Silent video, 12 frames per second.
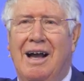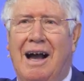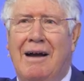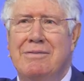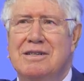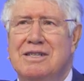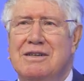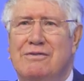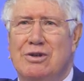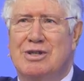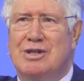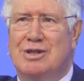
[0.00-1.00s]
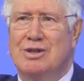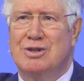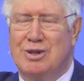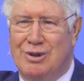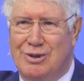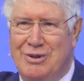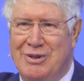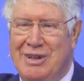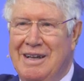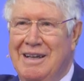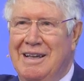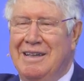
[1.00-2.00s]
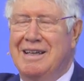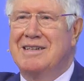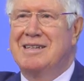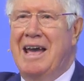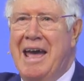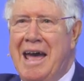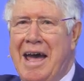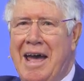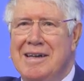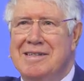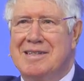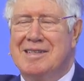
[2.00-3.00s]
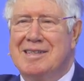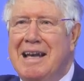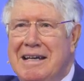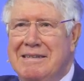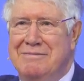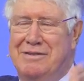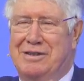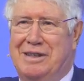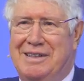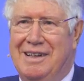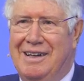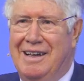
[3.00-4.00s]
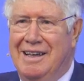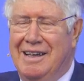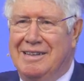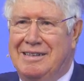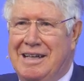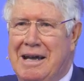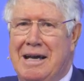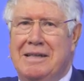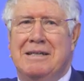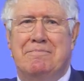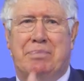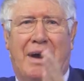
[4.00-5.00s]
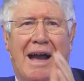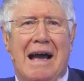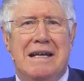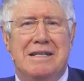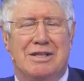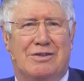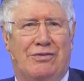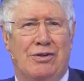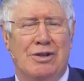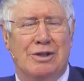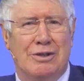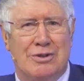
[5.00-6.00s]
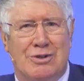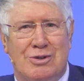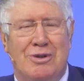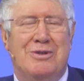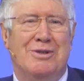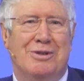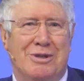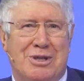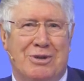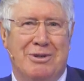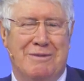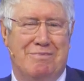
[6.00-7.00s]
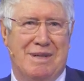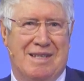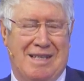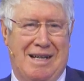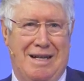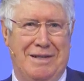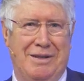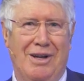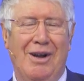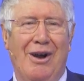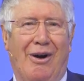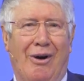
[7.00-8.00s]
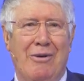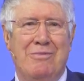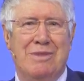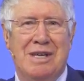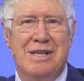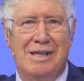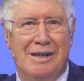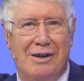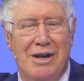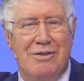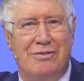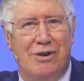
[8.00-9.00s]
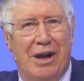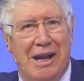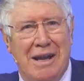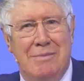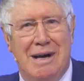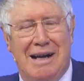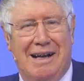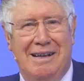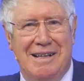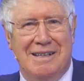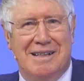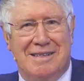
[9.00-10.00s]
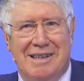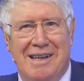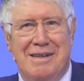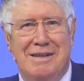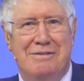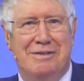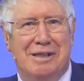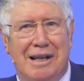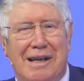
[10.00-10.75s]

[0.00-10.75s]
Aber sie wusste schon, dass er es sein wird, der den Preis für ihre Sünde und Schuld bezahlt, um ihr für immer das ewige